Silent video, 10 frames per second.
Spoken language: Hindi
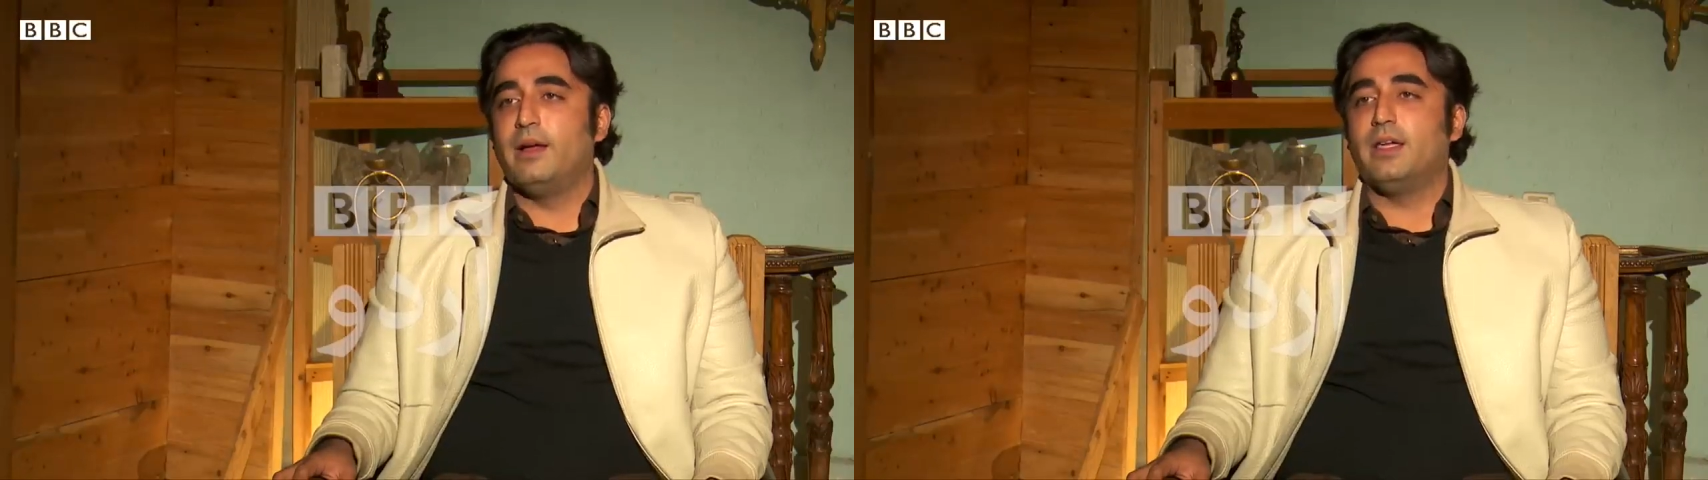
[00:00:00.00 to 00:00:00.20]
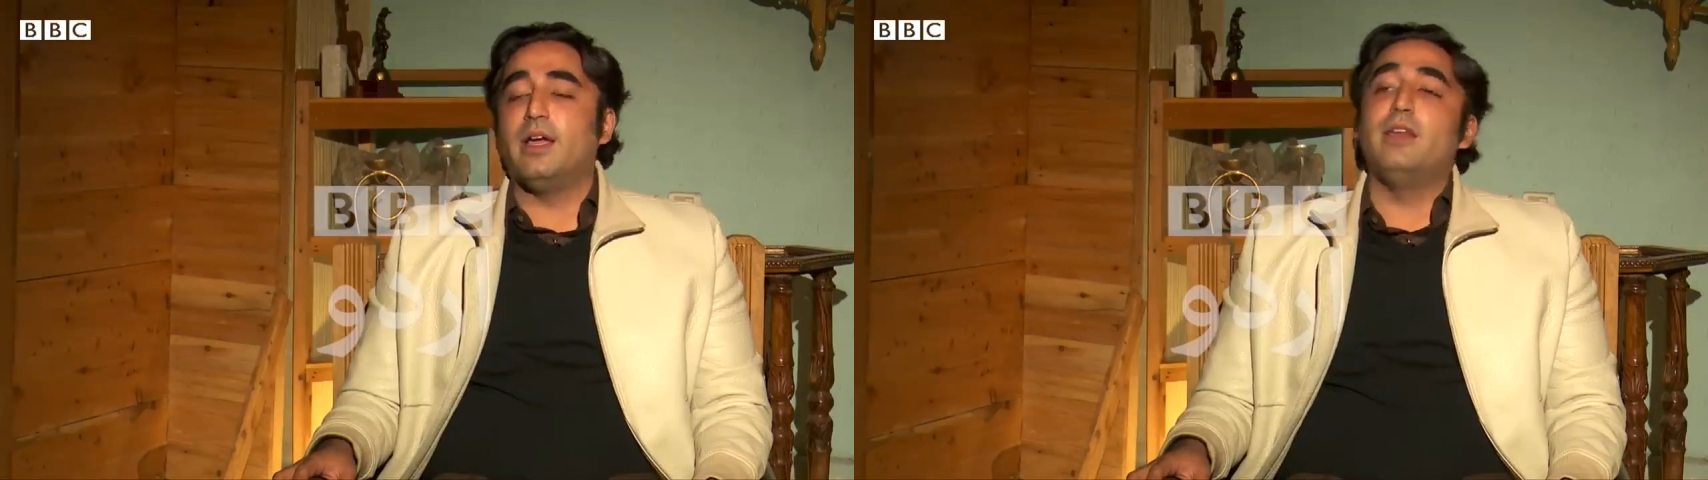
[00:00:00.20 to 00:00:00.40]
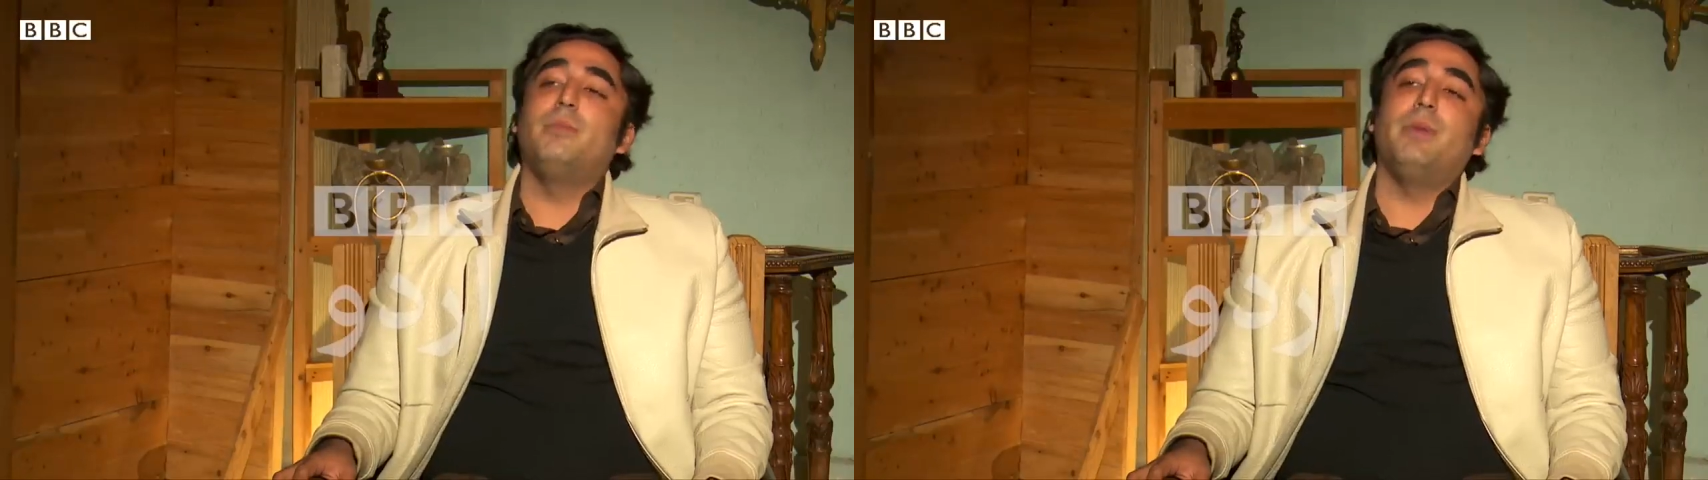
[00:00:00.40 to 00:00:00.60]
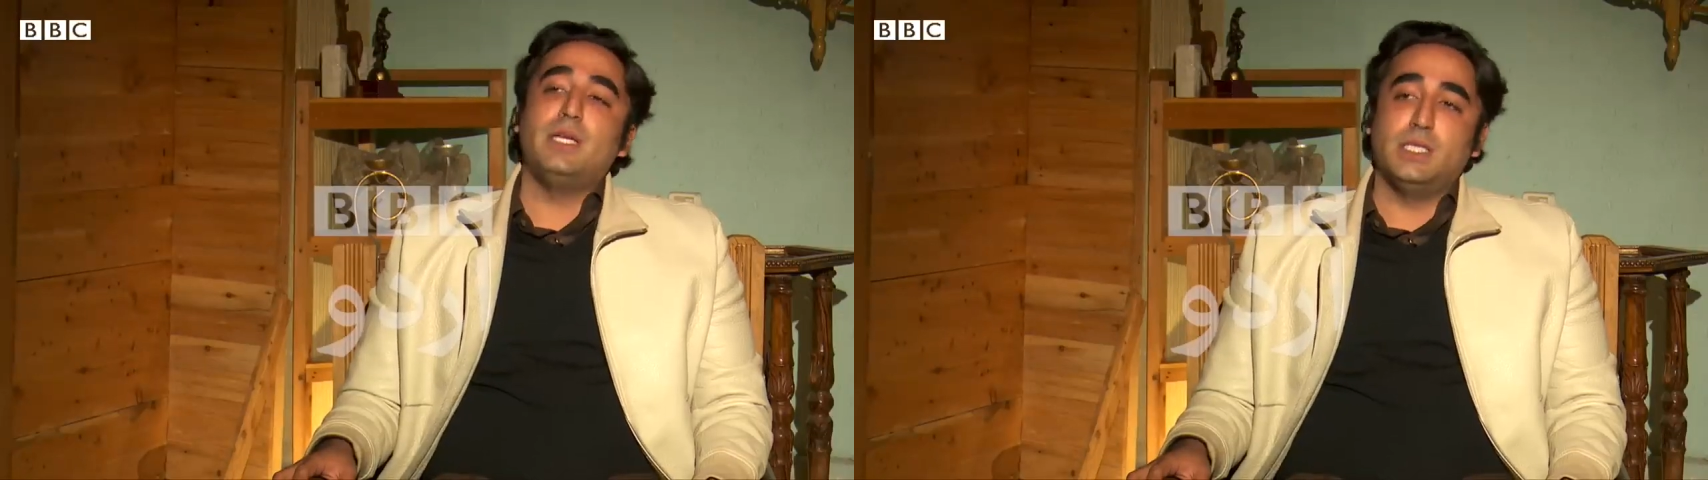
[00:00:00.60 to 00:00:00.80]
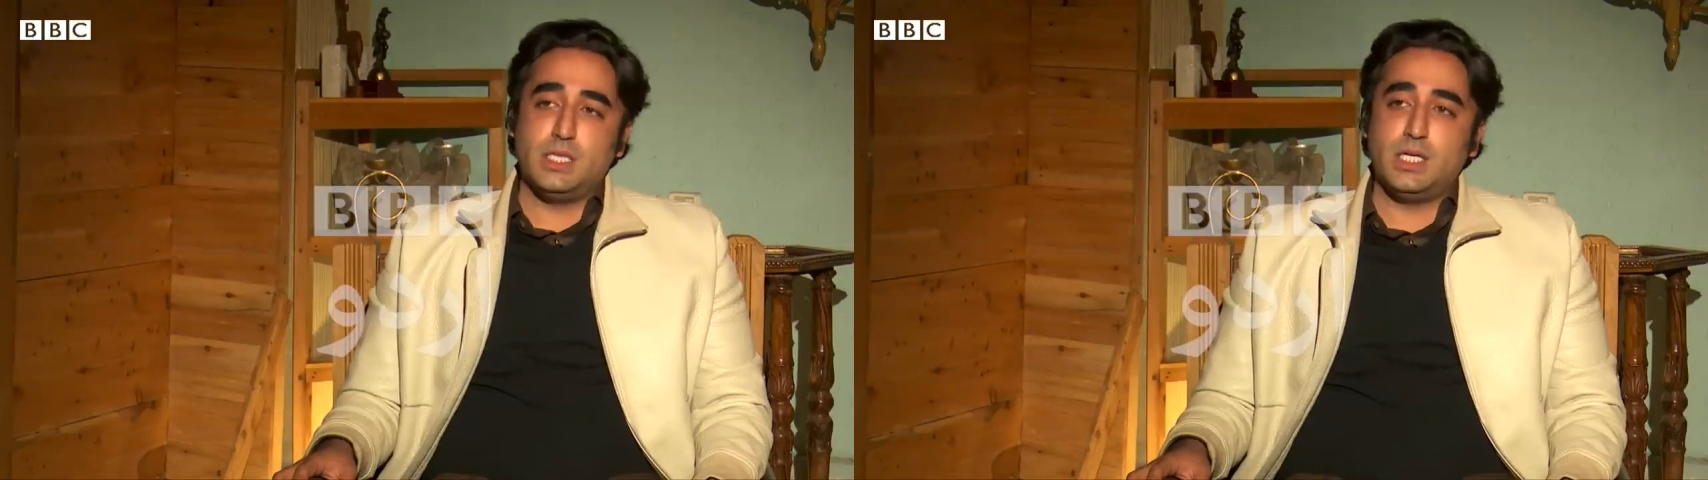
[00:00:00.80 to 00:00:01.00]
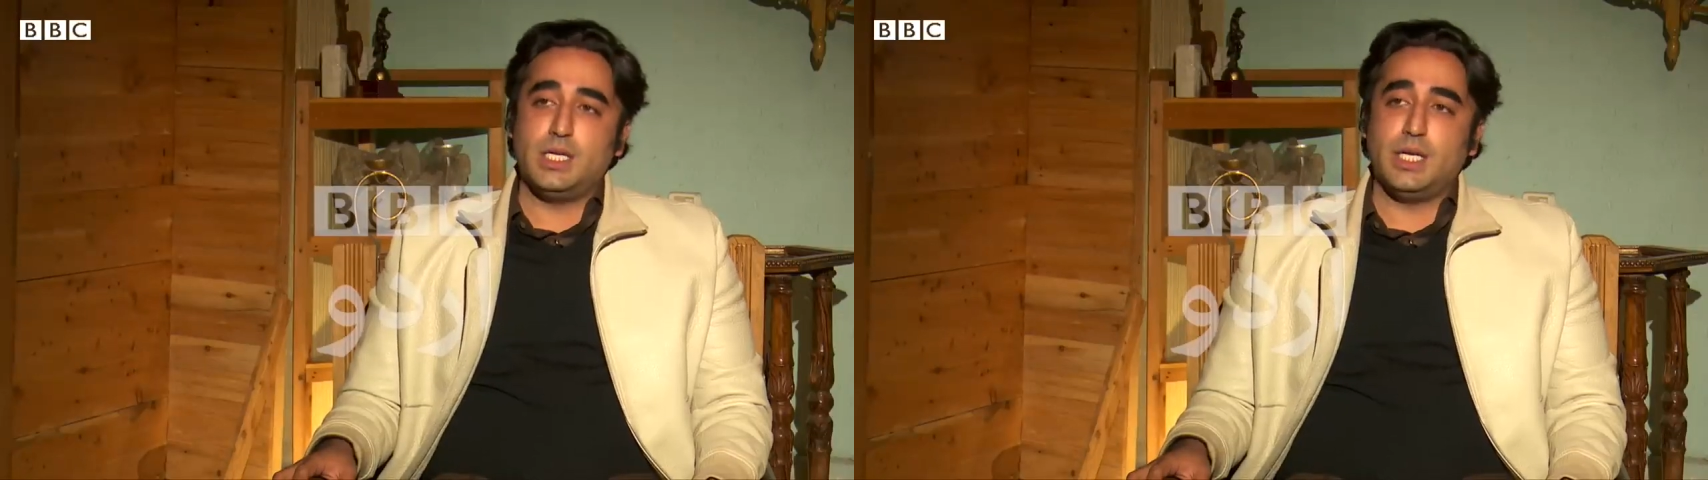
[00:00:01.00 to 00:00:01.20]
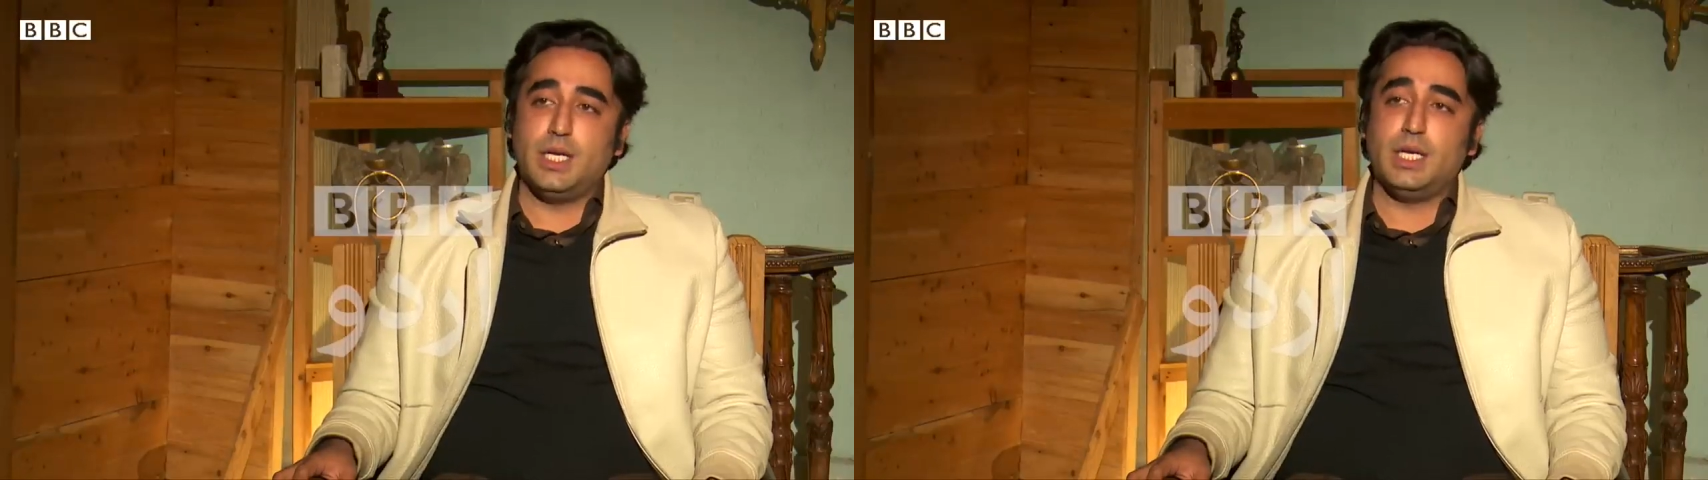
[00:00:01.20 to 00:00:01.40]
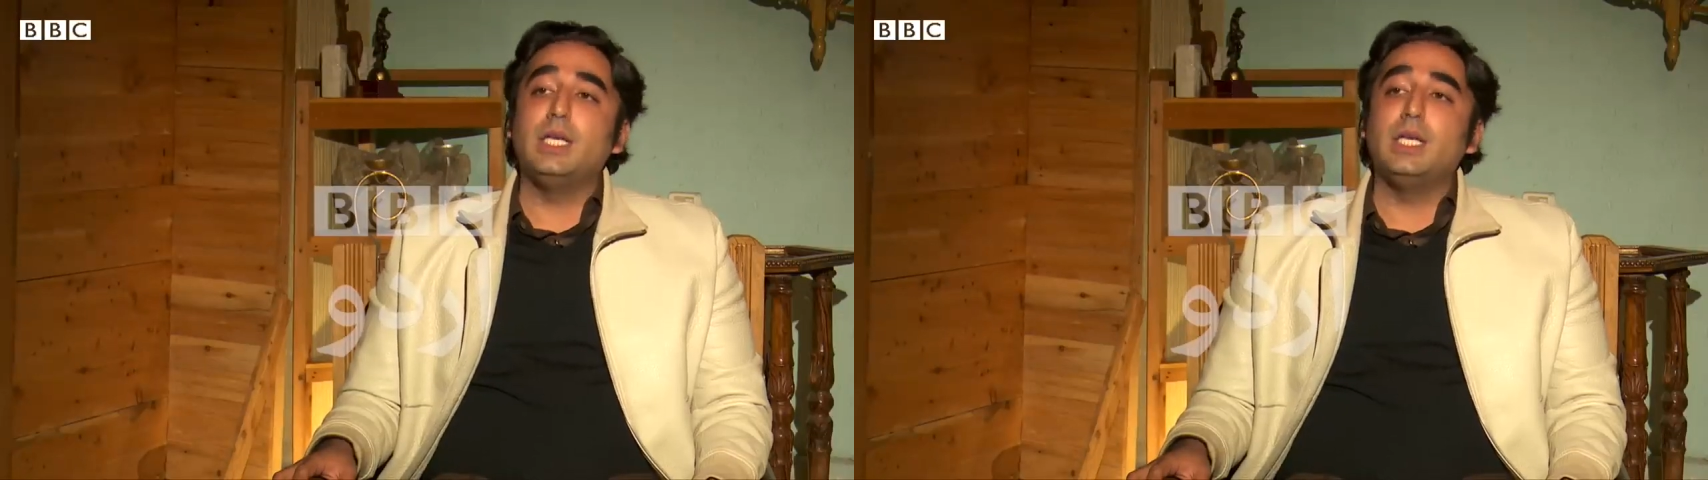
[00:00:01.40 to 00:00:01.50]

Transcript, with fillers: या इंडिपेंडेंट लड़े